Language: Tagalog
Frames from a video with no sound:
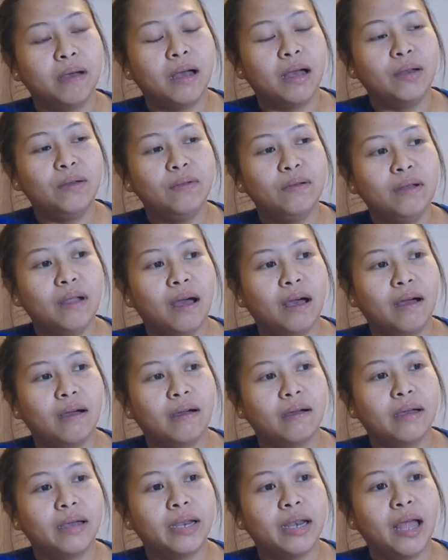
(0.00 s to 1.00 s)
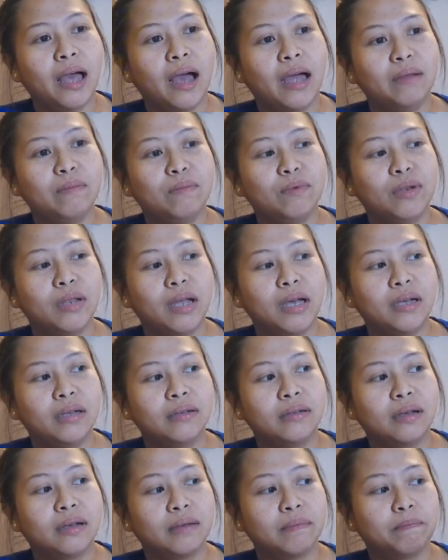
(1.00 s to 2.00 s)
Ano lang, kailangan mo
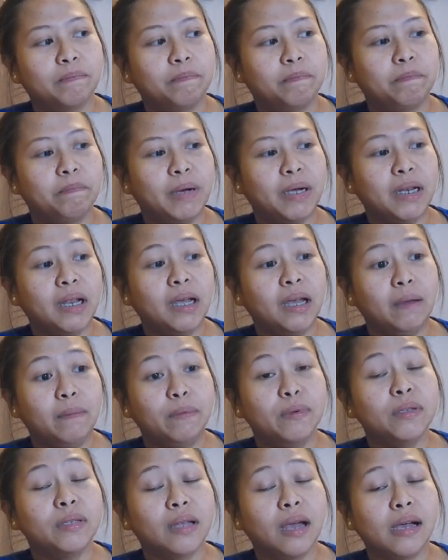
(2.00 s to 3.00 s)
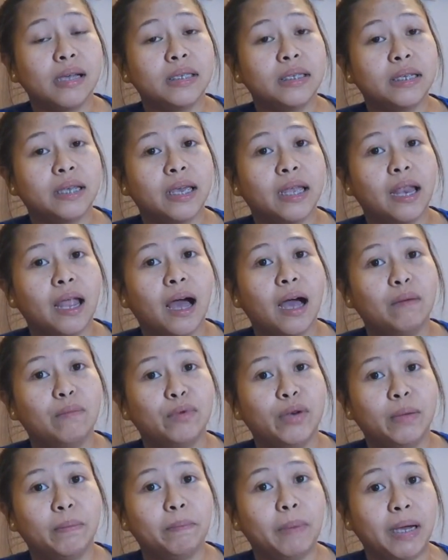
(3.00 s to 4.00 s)
lang pag nag-abroad ka kasi kailangan
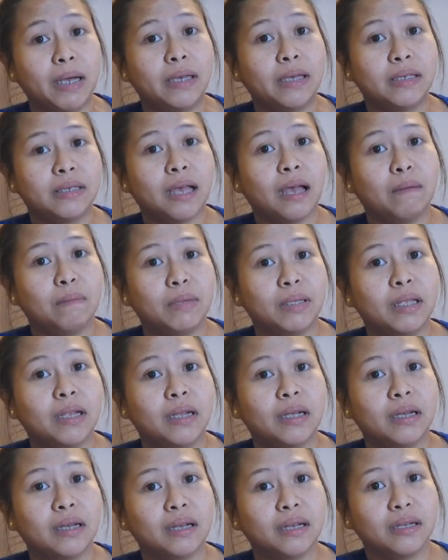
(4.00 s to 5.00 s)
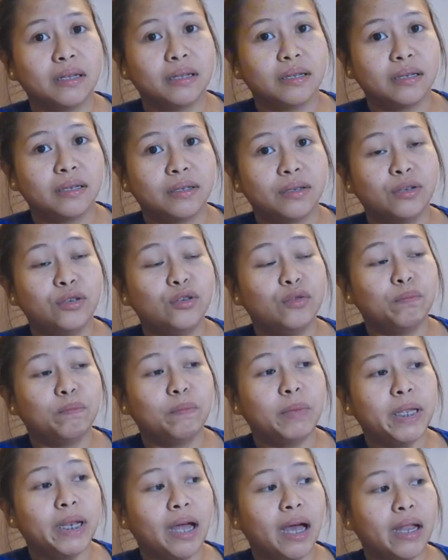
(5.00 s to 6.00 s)
mo ng pakikisama talaga. Yun yung
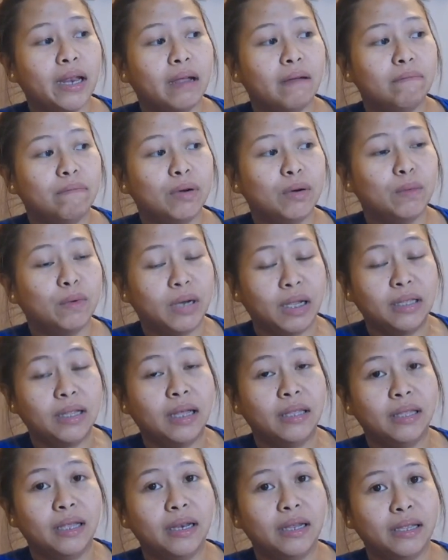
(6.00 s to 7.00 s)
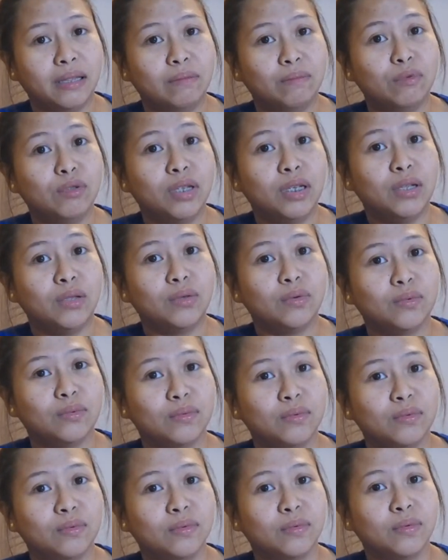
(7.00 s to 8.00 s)
pinaka number one na dadalhin mo dito.
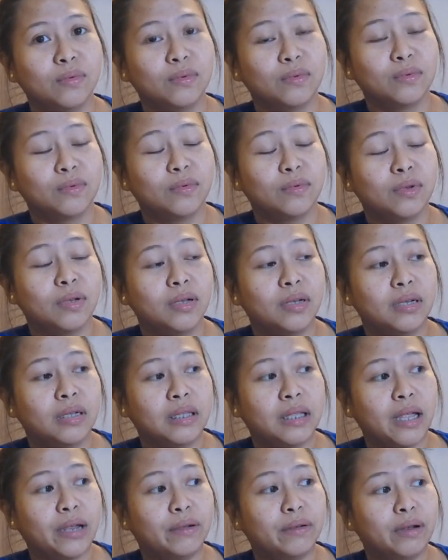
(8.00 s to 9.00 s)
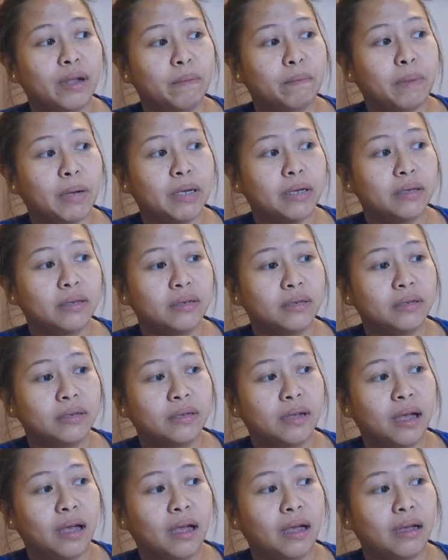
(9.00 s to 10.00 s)
Lalo na pag
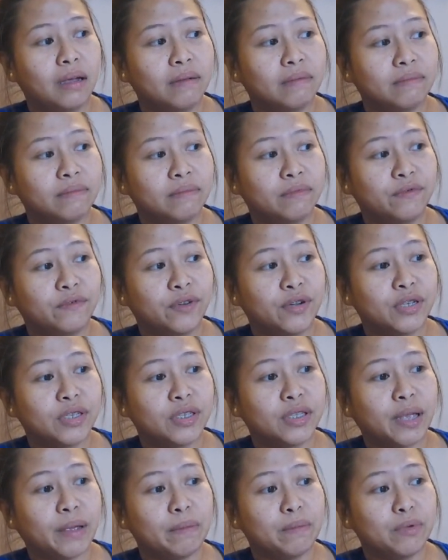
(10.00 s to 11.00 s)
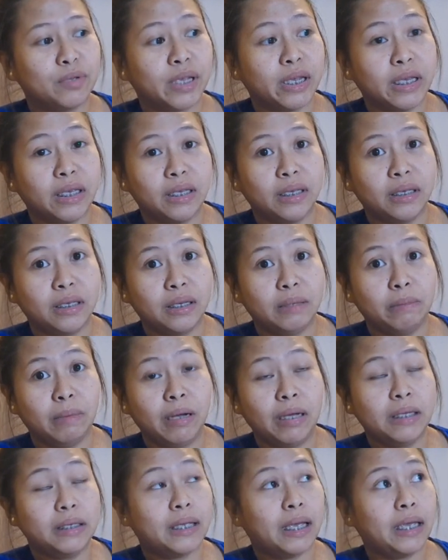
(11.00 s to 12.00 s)
uh, first time mo sa
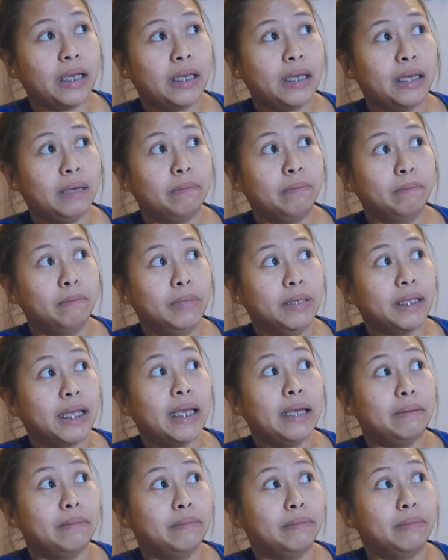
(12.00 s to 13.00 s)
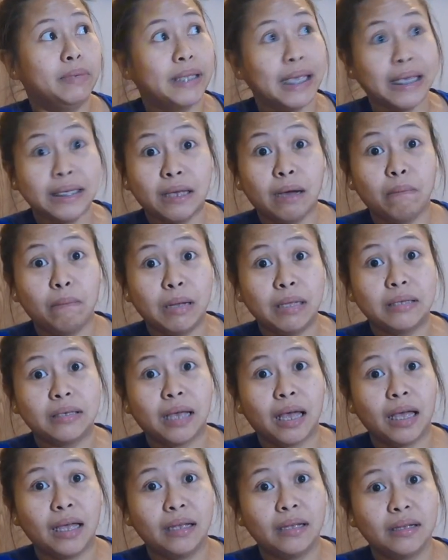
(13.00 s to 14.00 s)
iba sa iba, sa, iba, sa isang
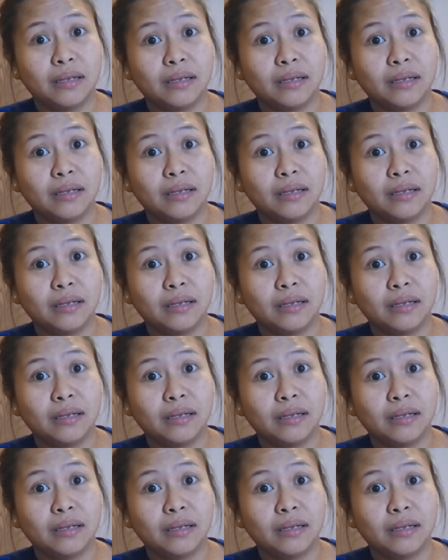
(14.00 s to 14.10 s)
bansa